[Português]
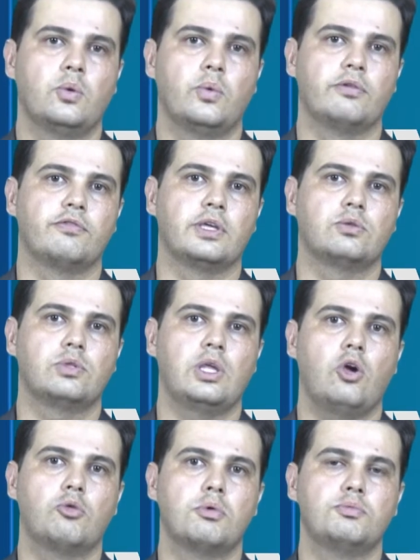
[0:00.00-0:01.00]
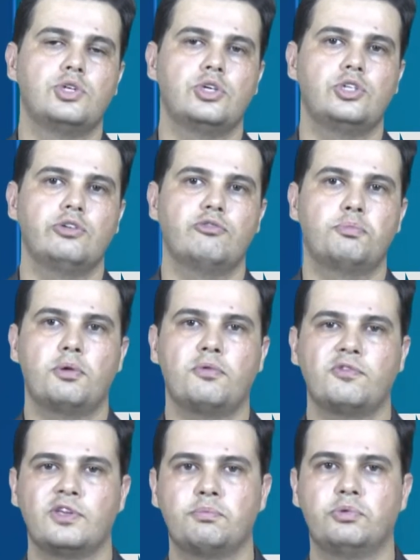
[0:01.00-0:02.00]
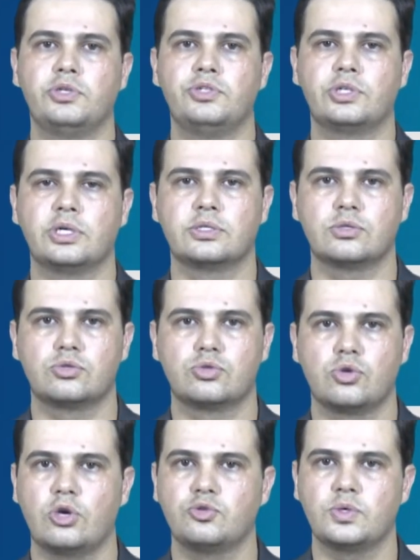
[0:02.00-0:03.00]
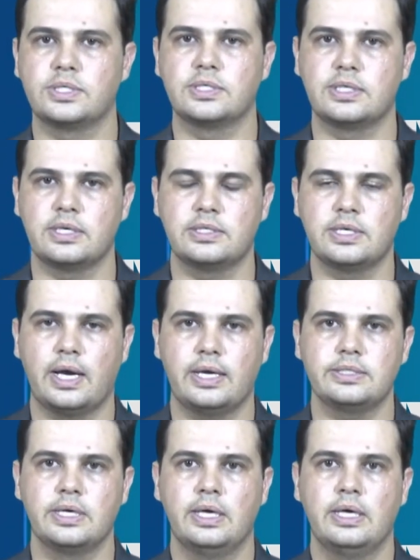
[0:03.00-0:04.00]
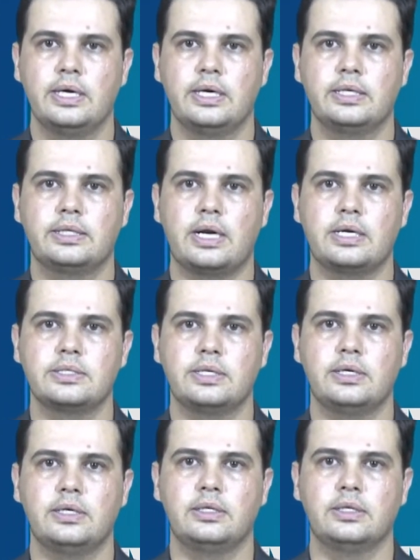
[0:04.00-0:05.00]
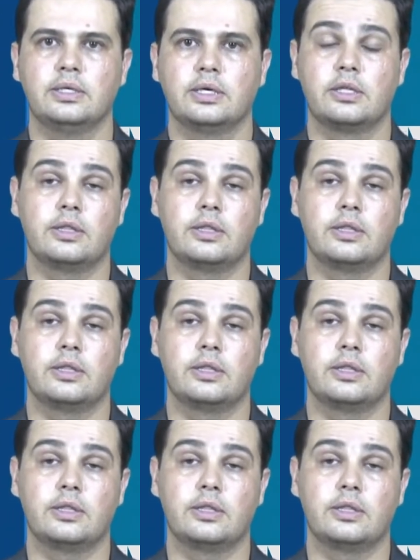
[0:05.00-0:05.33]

O evento tem como objetivo promover políticas socioassistenciais que trazem